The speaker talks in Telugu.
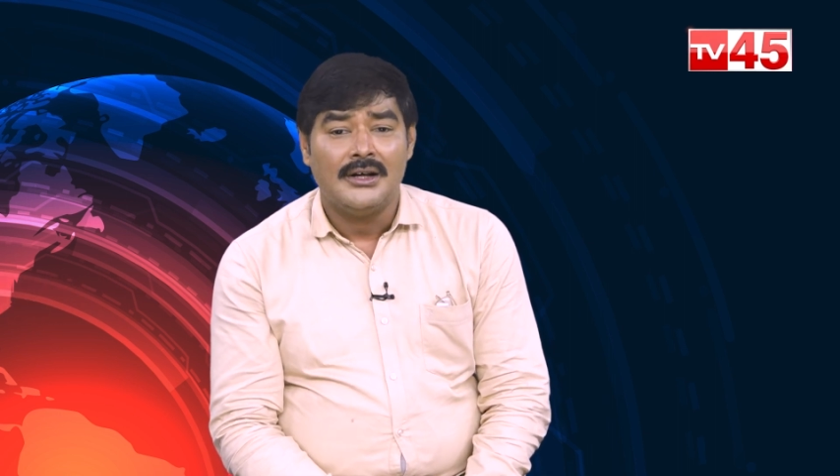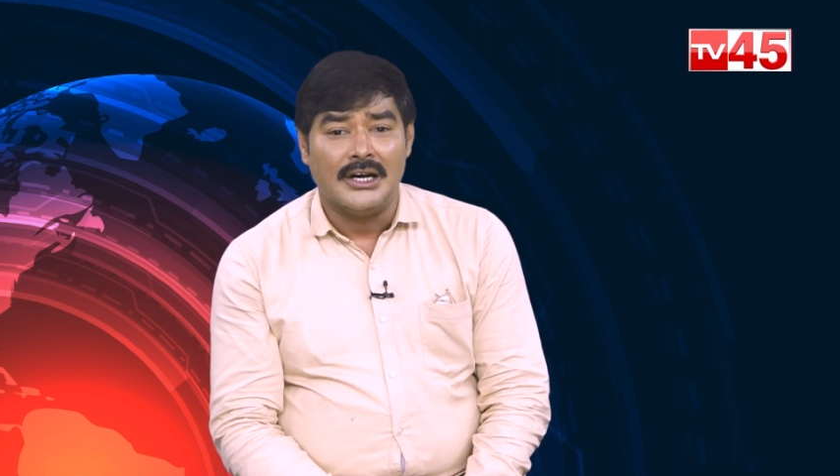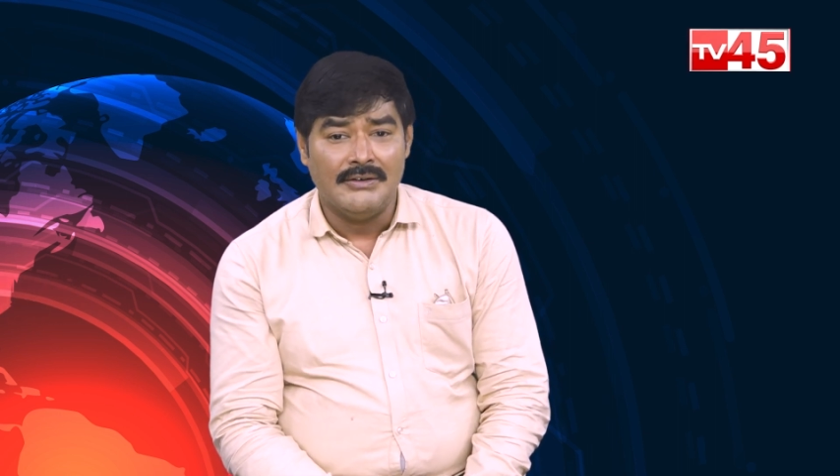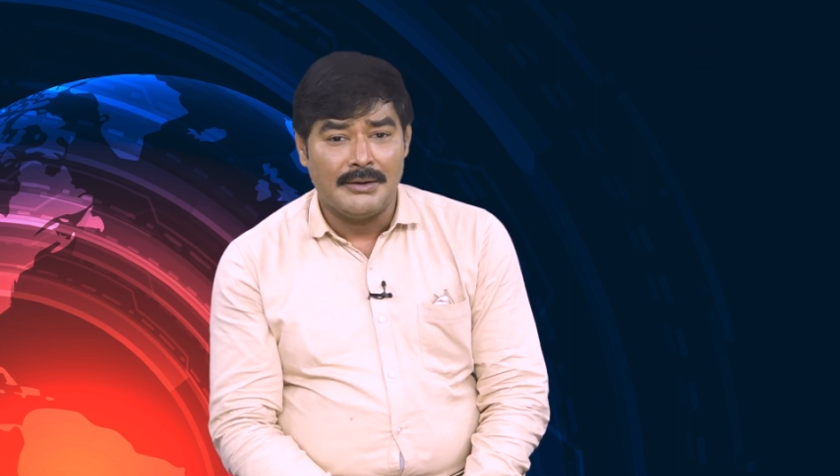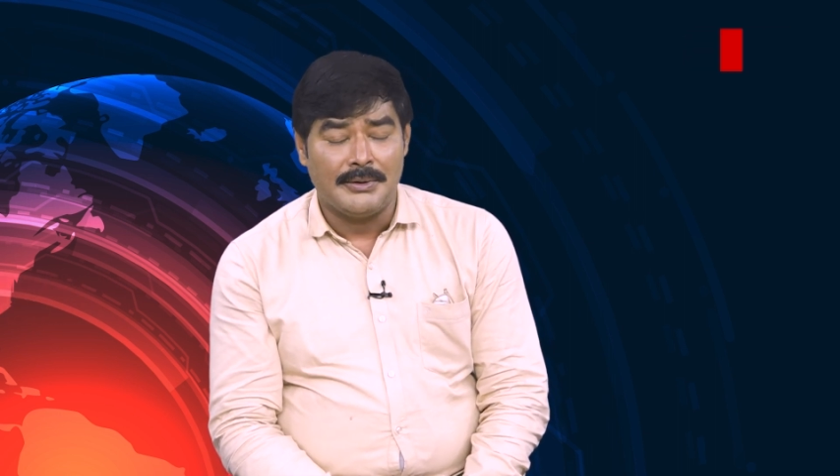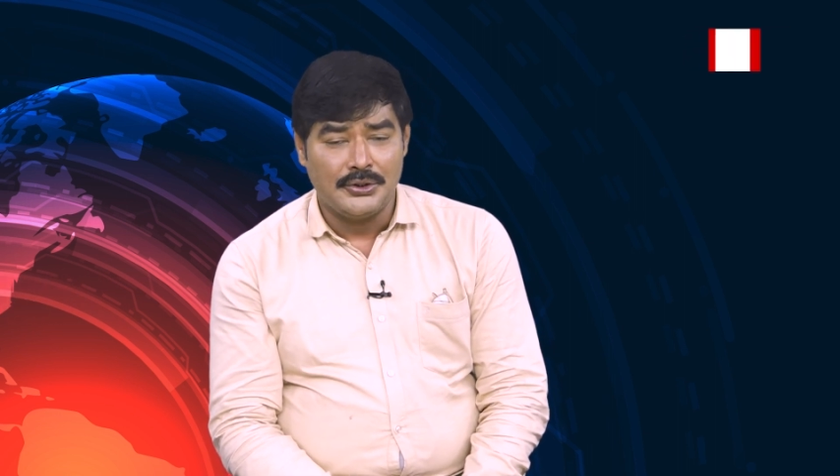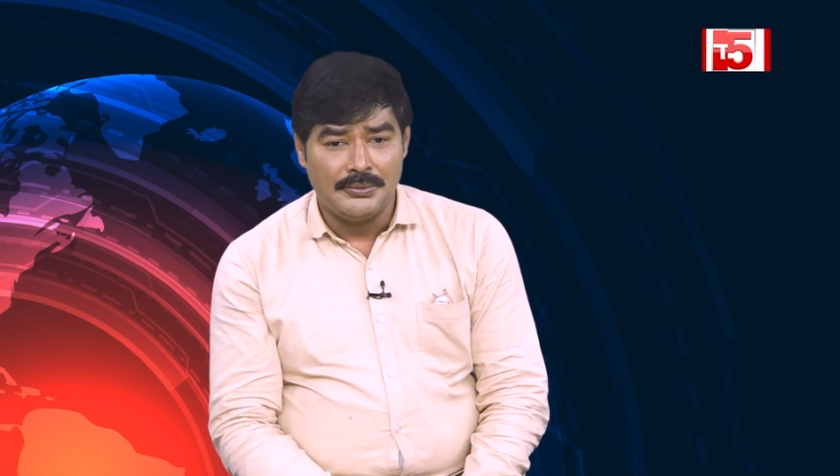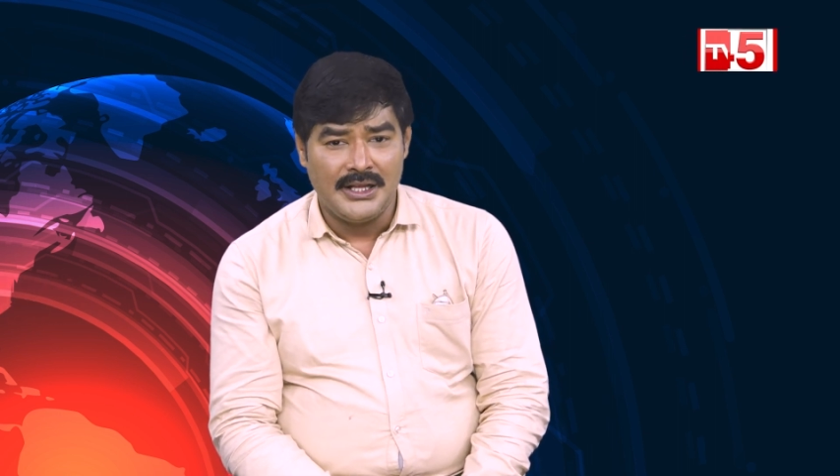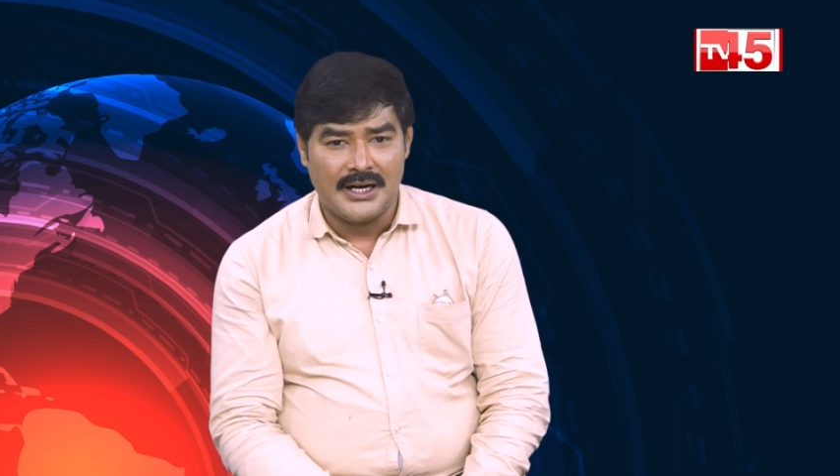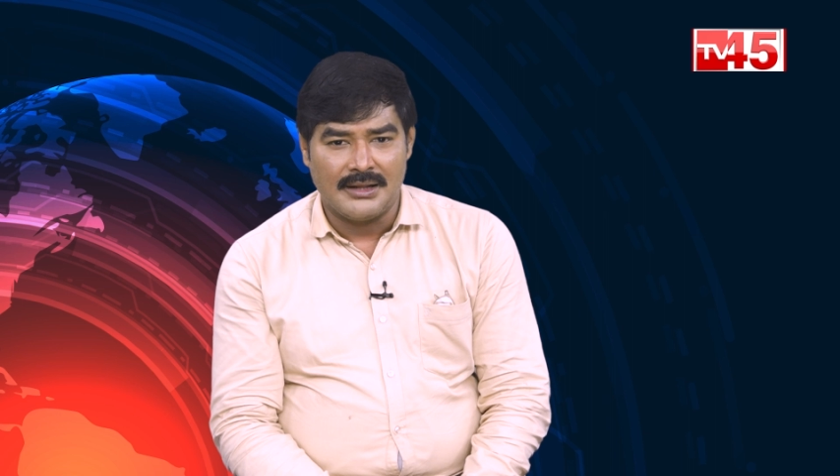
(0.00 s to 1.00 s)
రెండు వేల
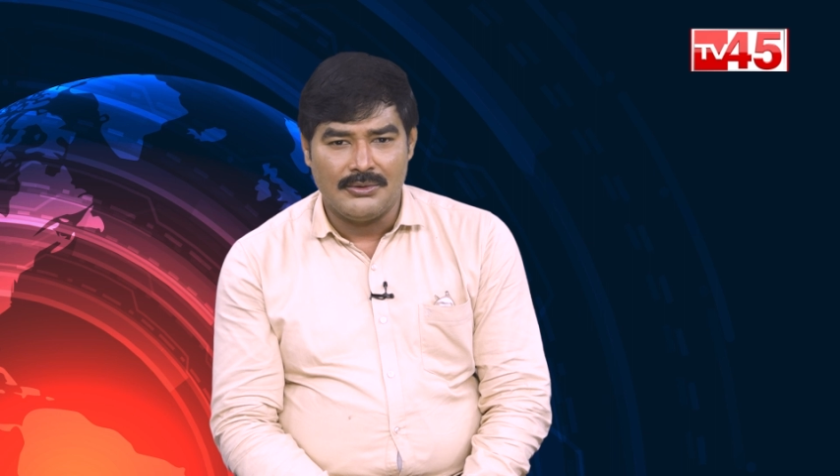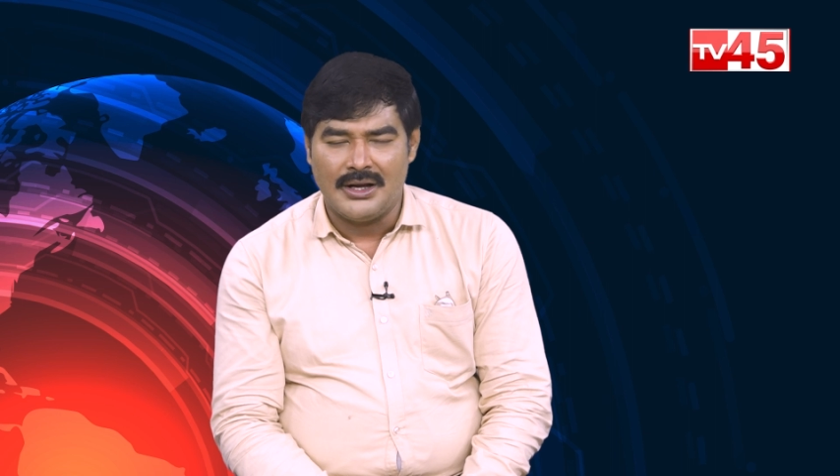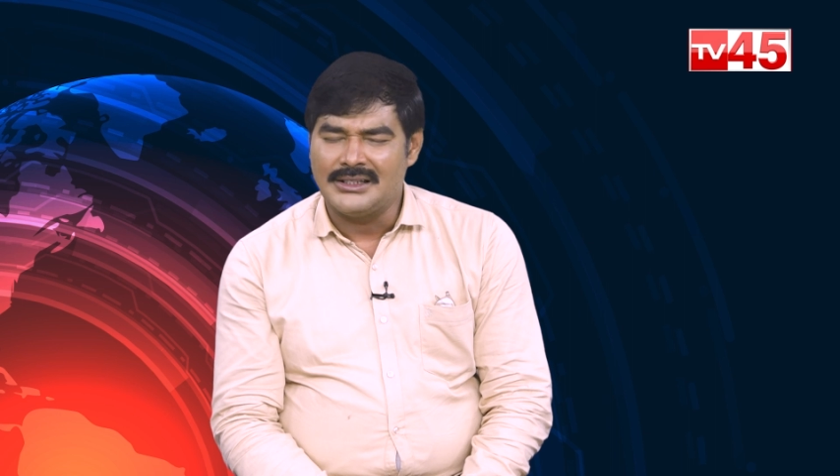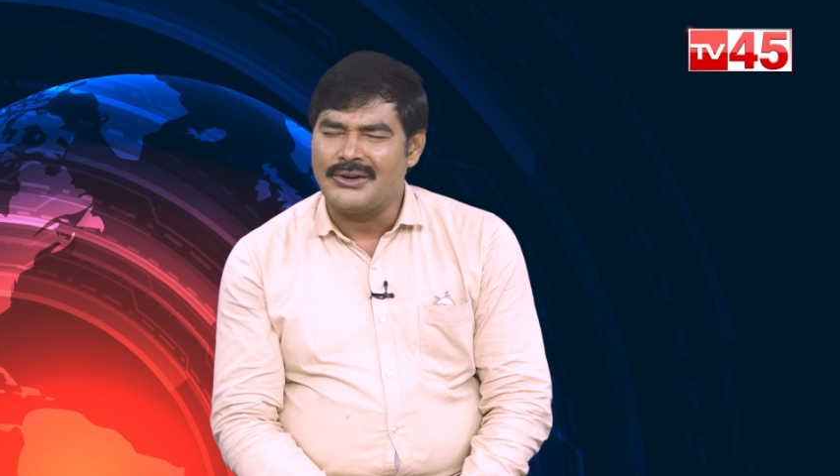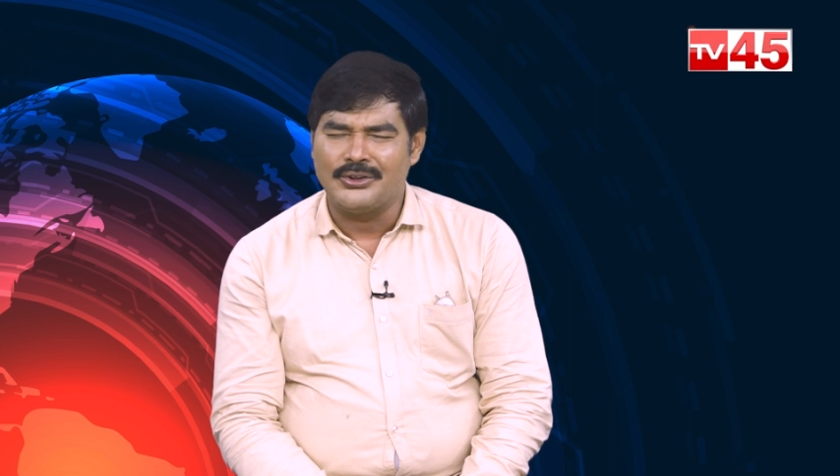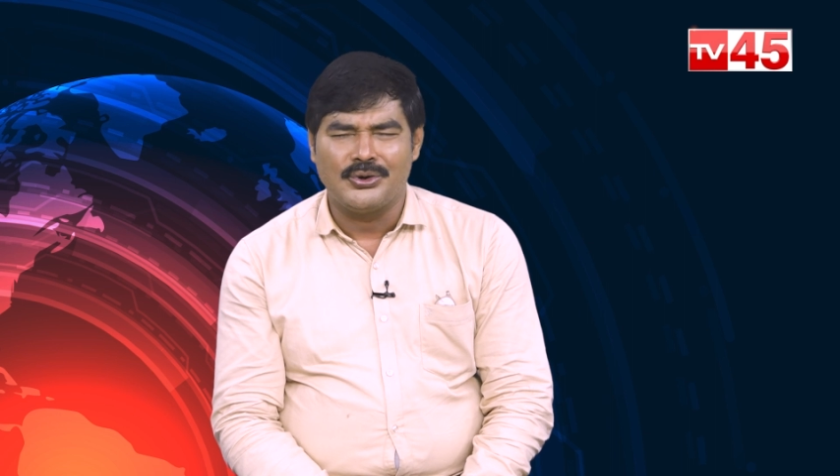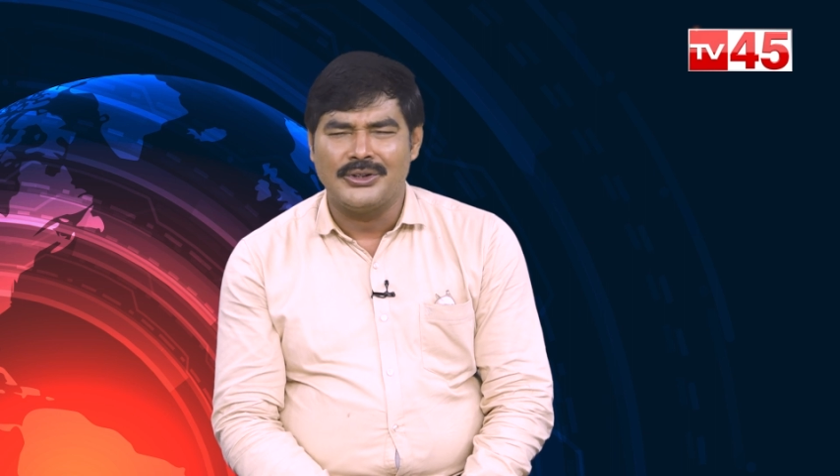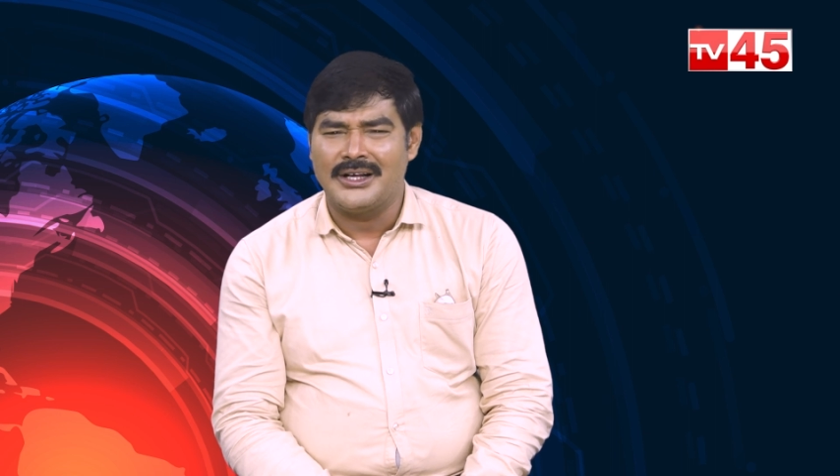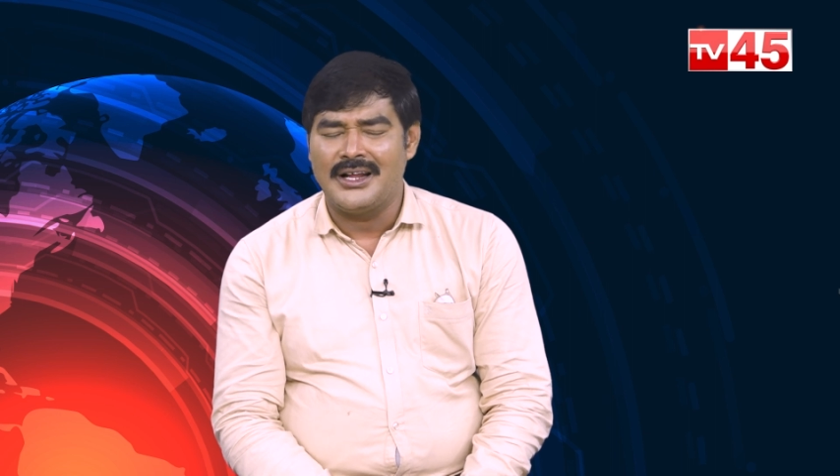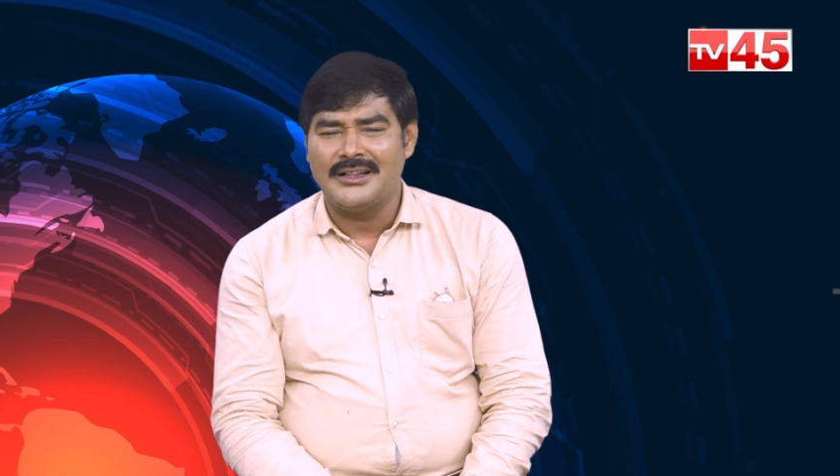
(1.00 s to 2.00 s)
పంతొమ్మిది ఆ టైంలో ఆ తర్వాత
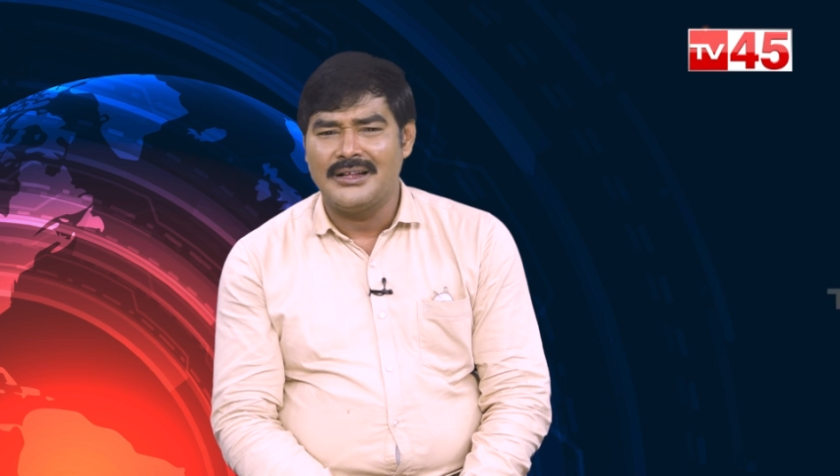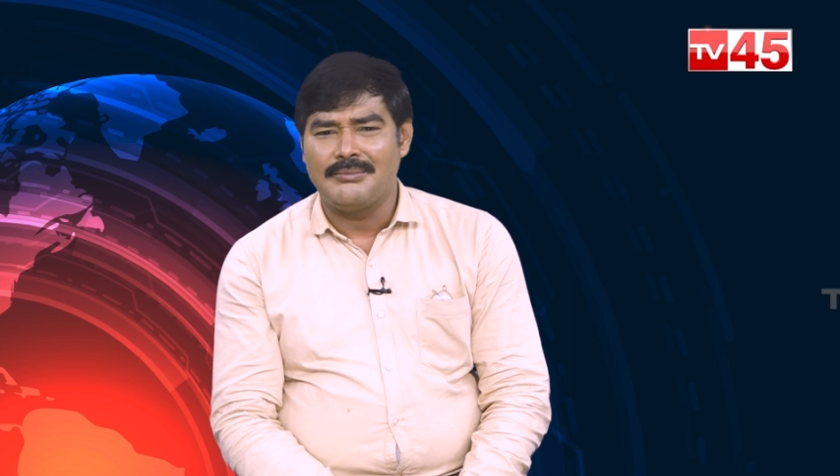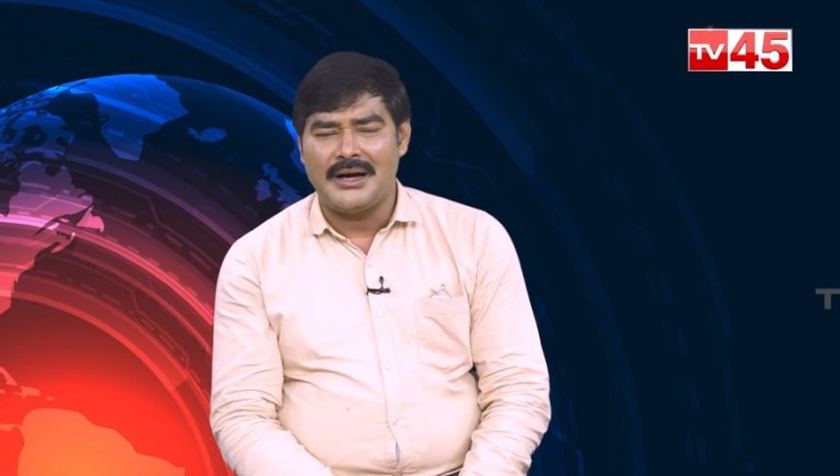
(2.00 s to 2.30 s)
కొంతకాలం